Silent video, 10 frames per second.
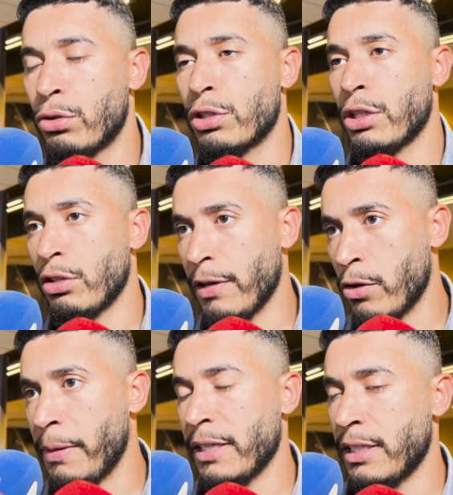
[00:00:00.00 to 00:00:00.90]
o torcedor vai
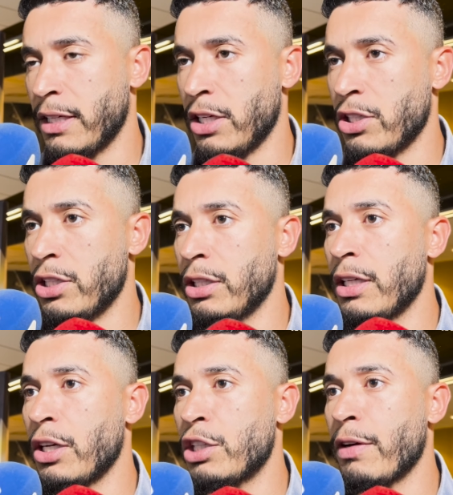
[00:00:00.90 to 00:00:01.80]
comparecer na
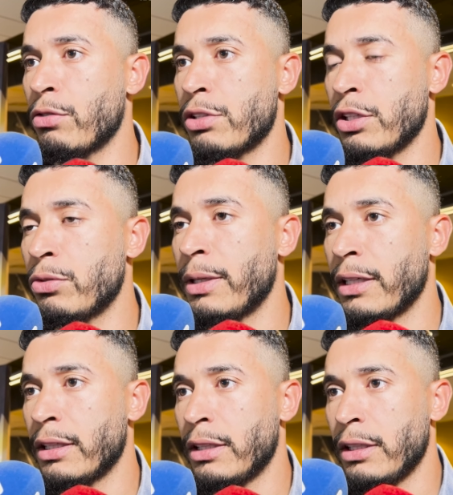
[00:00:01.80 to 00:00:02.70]
Argentina e a gente vai conseguir
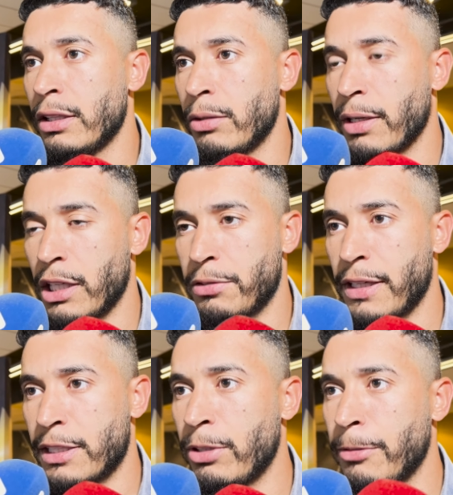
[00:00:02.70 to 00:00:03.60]
uma, uma
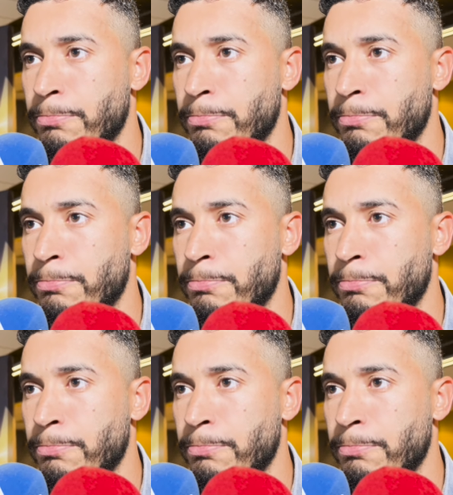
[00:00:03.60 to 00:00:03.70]
classificação lá.